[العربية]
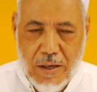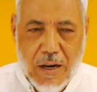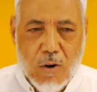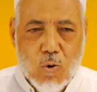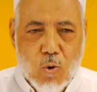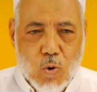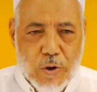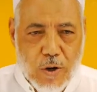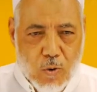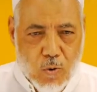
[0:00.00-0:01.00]
إلى
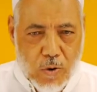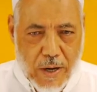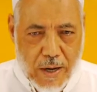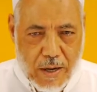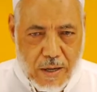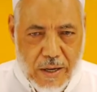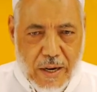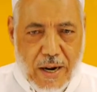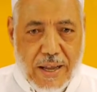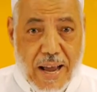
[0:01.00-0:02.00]
القرون الأولى
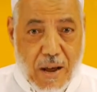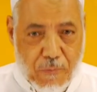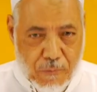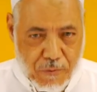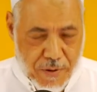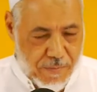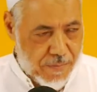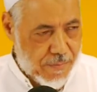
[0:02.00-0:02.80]
إلى الكهف